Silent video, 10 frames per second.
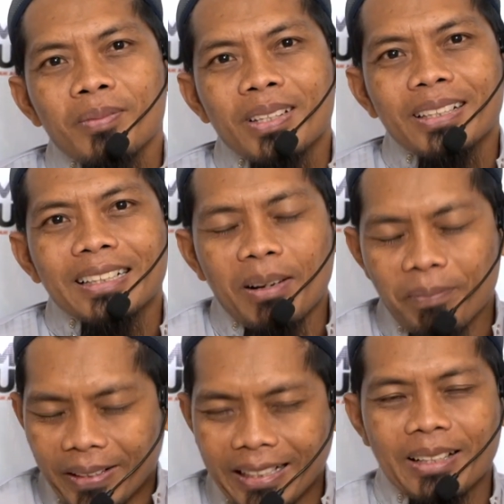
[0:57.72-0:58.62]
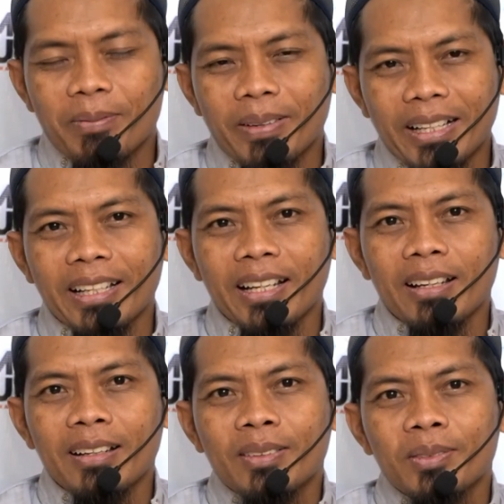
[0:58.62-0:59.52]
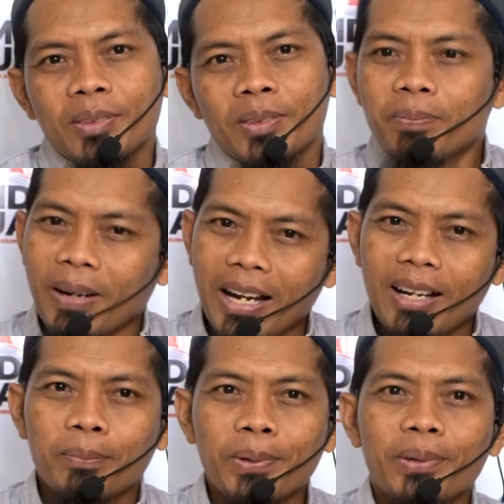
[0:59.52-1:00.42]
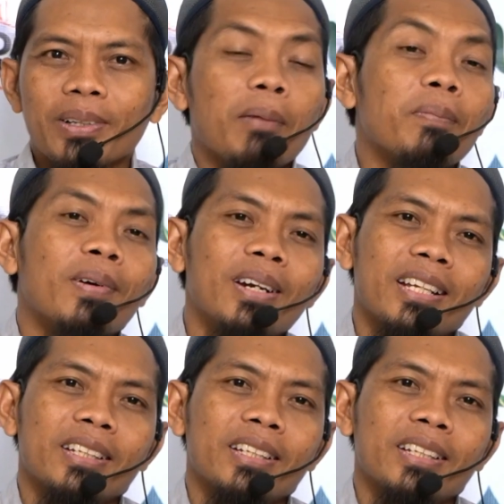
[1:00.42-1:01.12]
Kita sampaikan kepadanya, Pak, Bu, tidak boleh